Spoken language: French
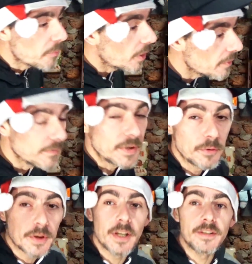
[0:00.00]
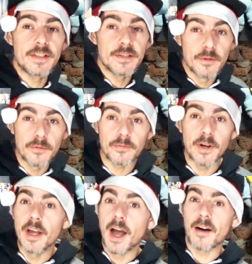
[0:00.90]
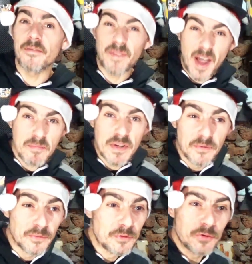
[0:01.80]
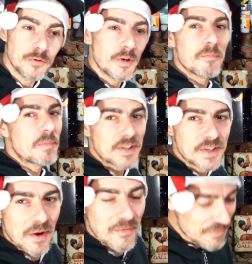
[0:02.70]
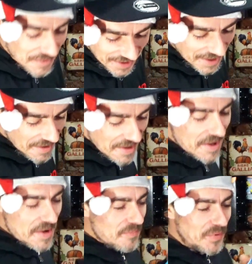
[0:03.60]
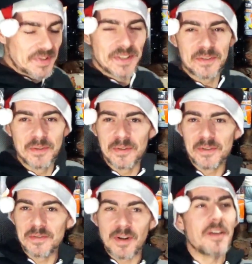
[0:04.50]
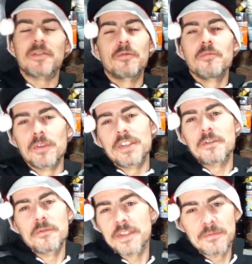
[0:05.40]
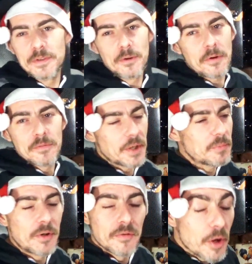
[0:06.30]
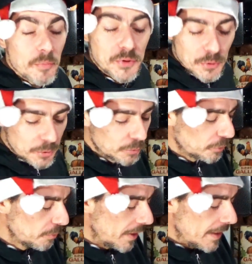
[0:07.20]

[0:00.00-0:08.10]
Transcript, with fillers: Voilà une vidéo qui a 19 à 20 000 vues dessus. un hein. Merci à vous les gars pour cette... Euh, voilà, tout le monde découvre cette vidéo quand vous tapez Level Up sur YouTube.